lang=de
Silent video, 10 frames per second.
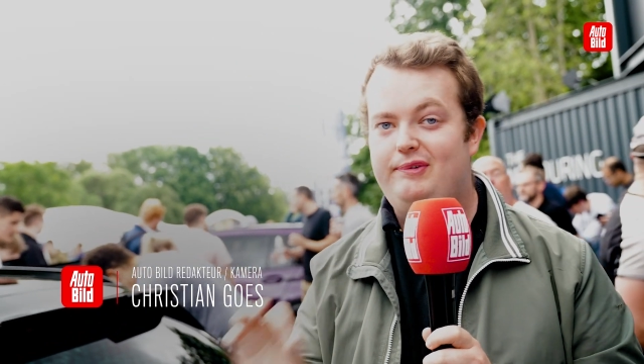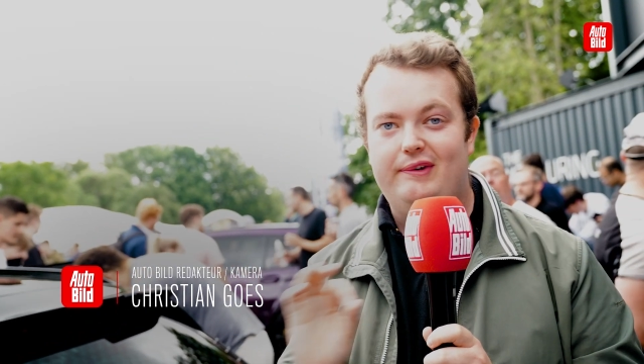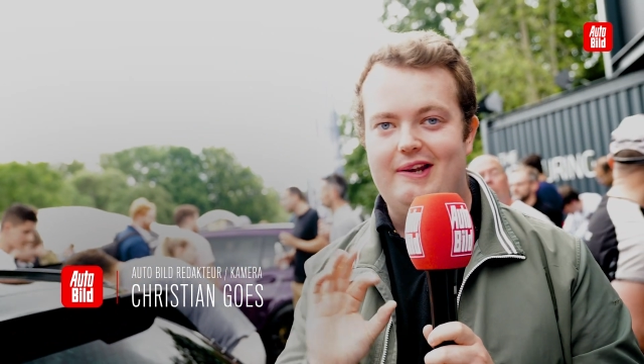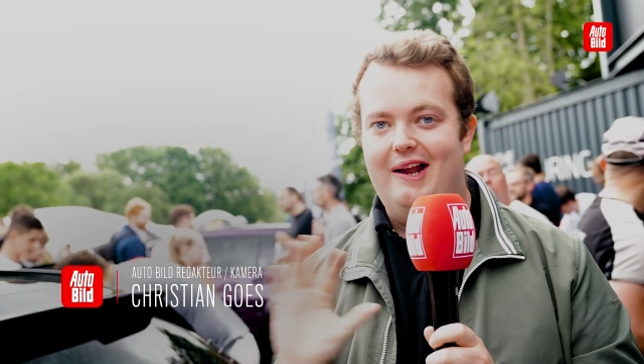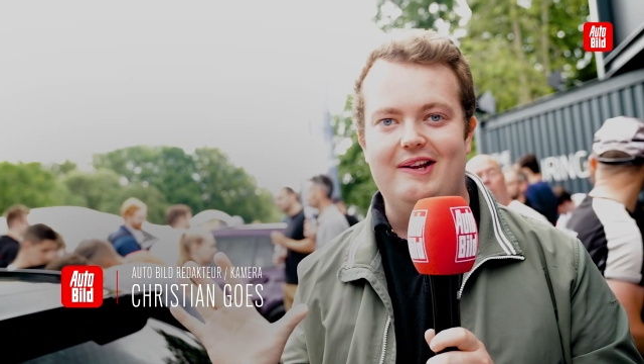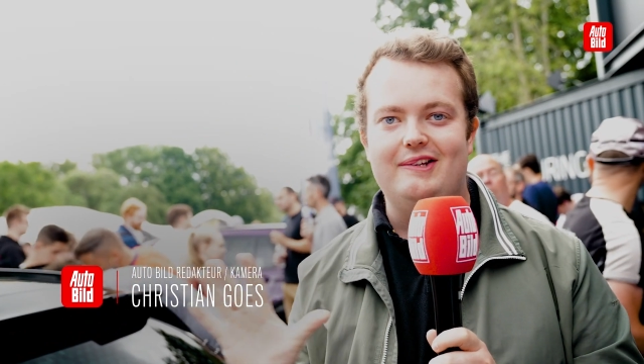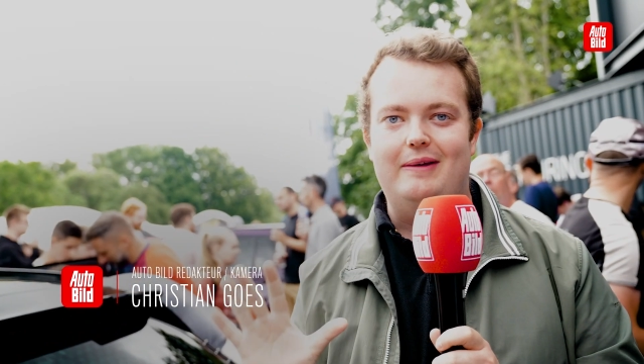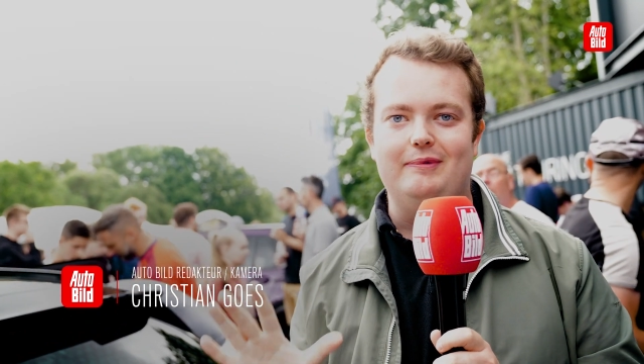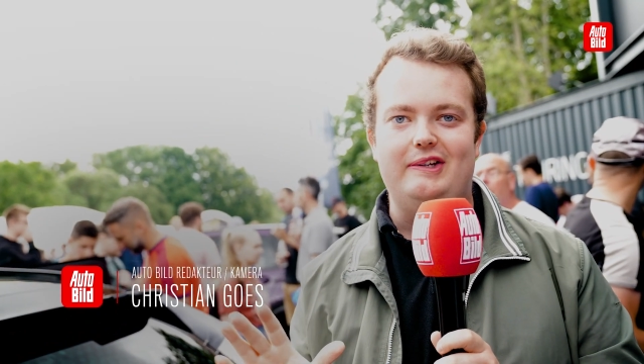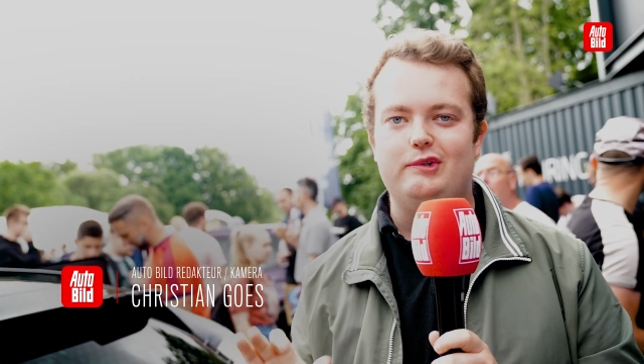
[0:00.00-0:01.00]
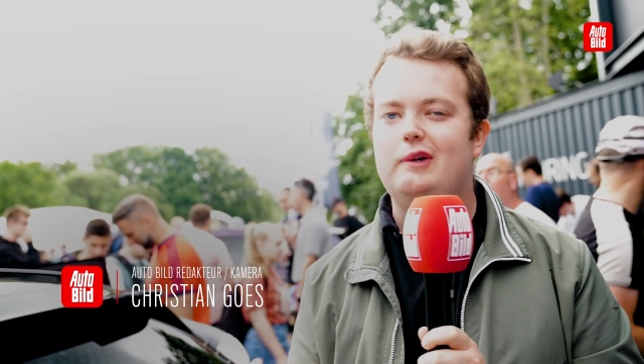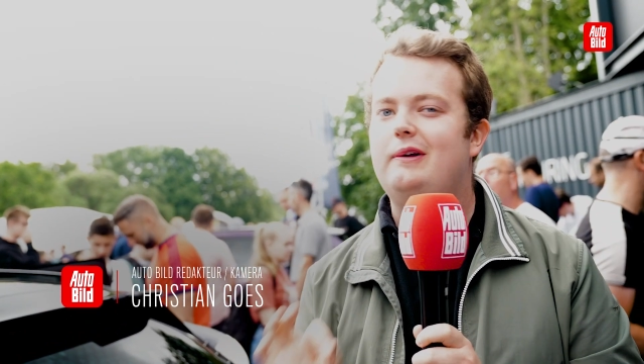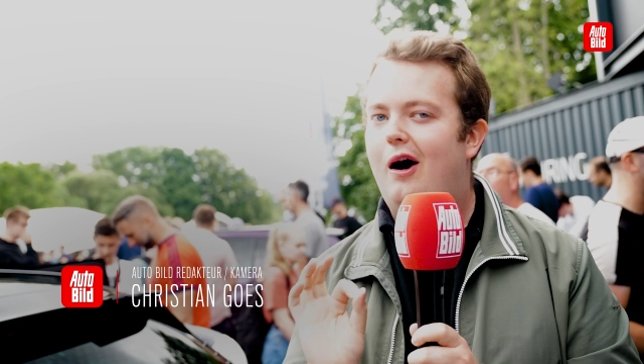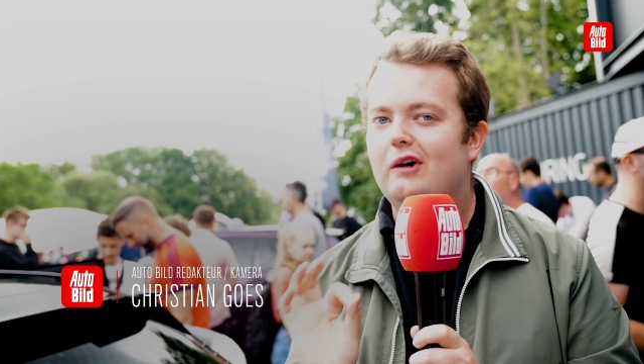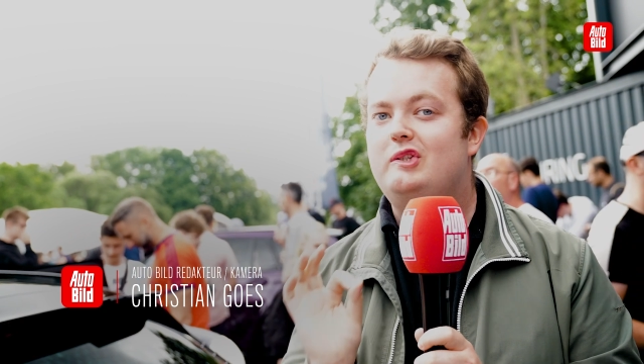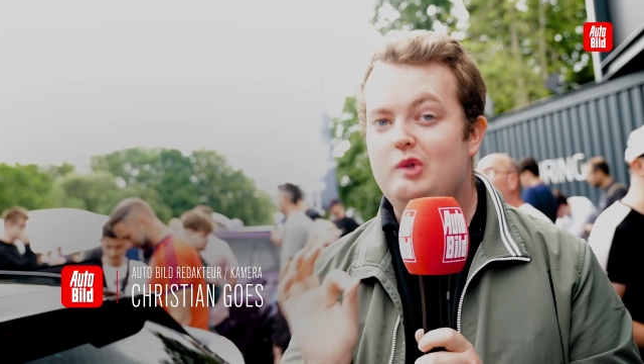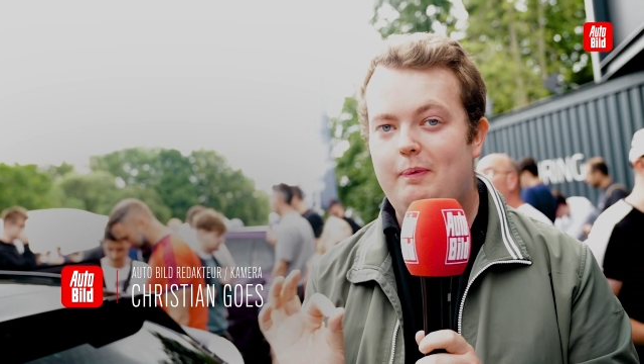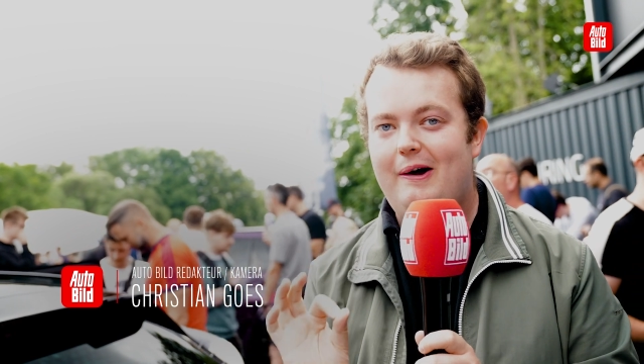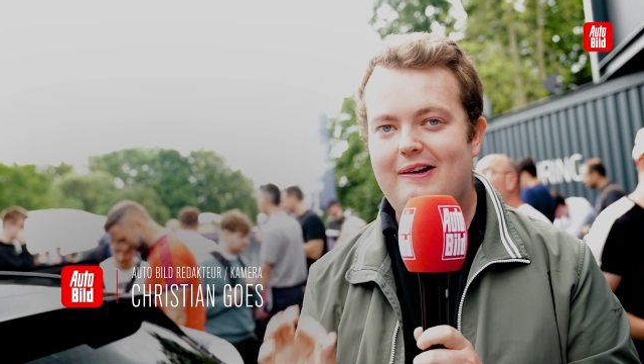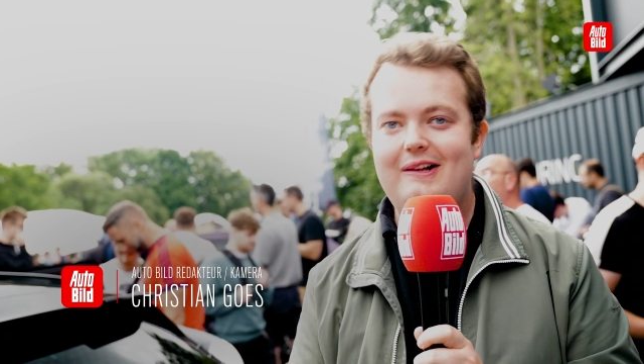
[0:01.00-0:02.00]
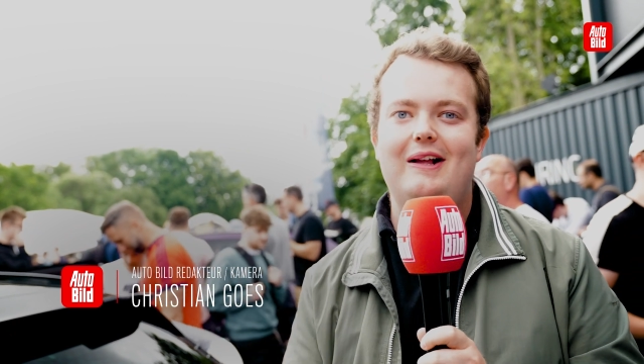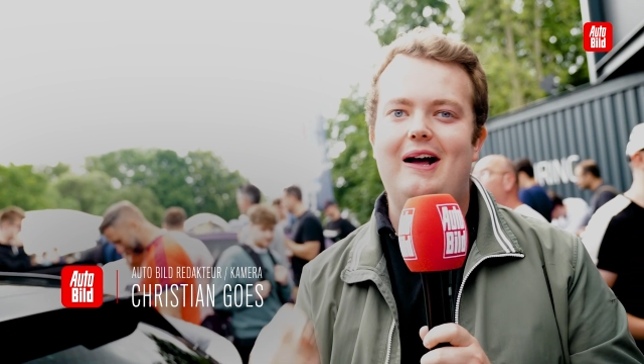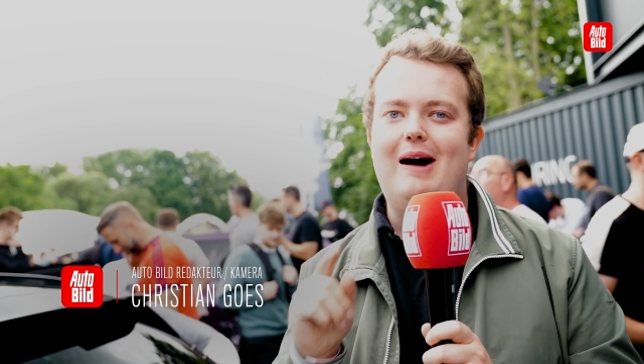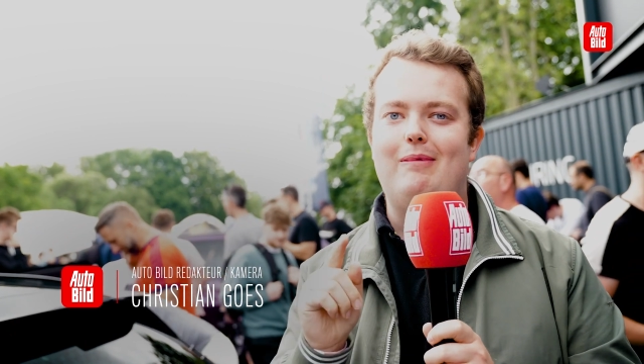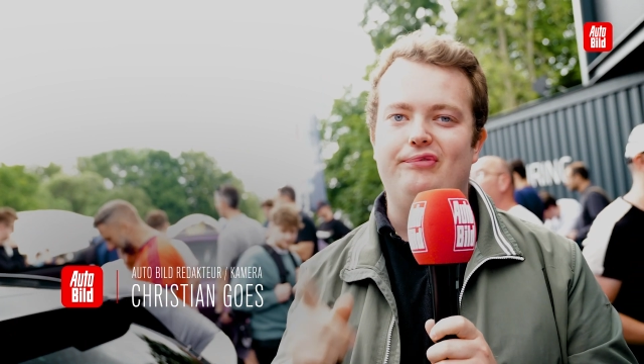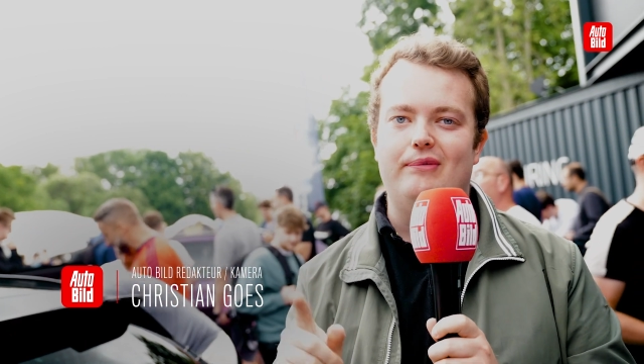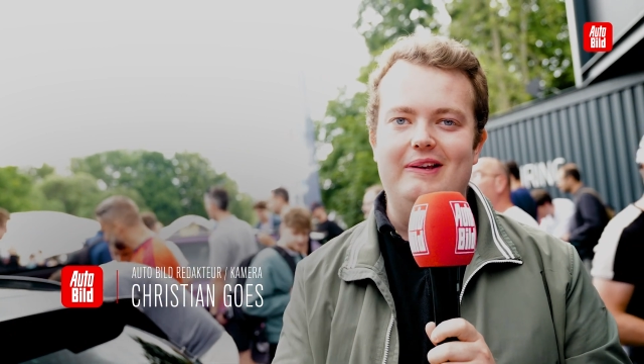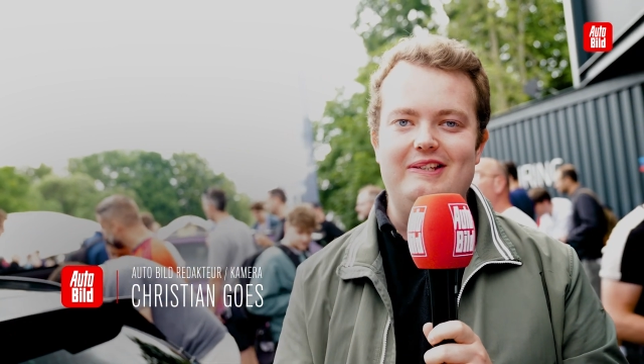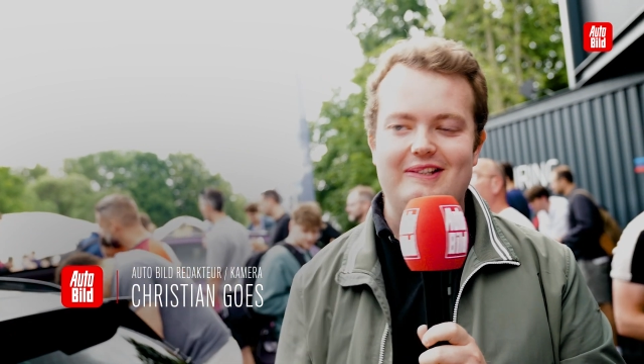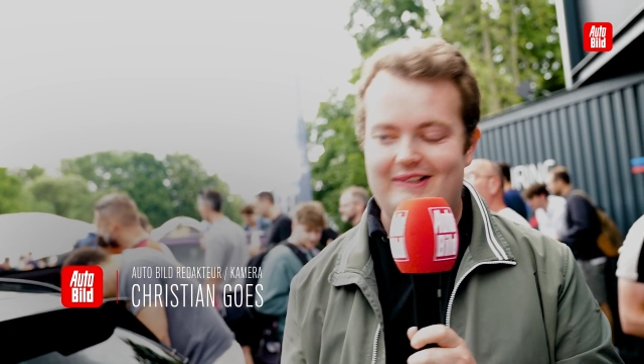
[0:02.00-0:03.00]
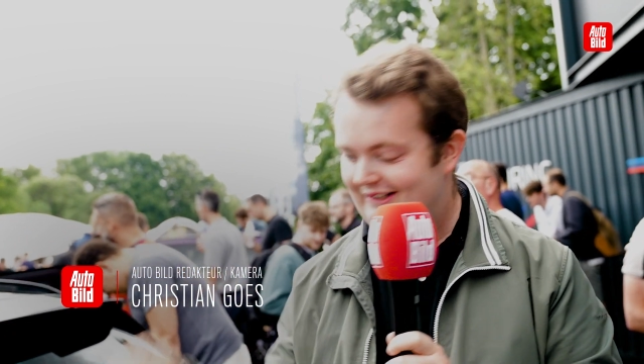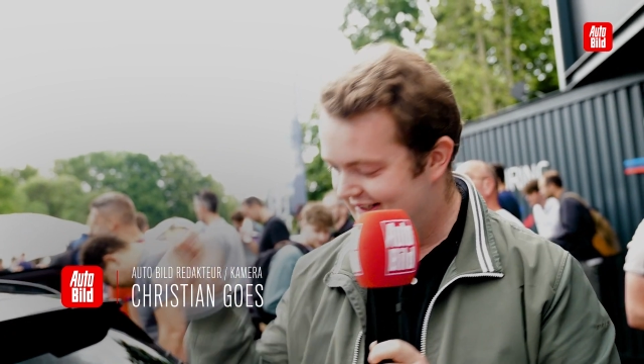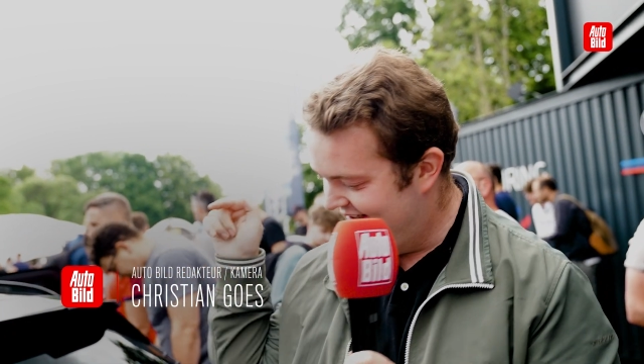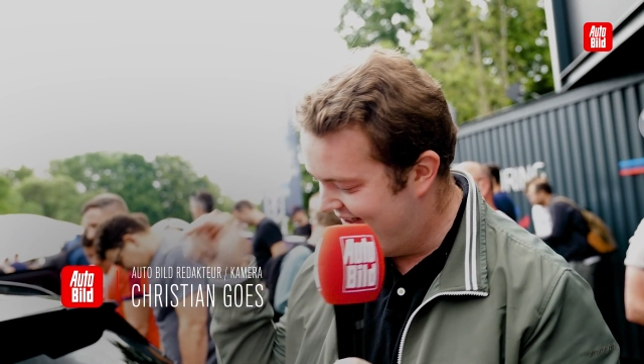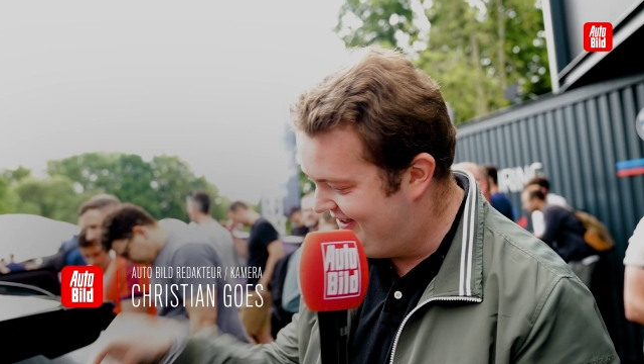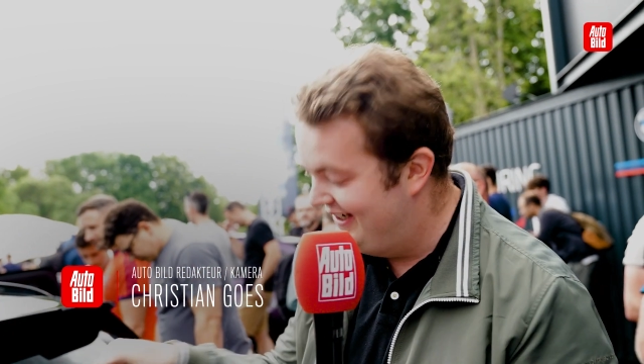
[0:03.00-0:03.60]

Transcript: Ich finde den anderen M3 Touring auch super, aber für mich ist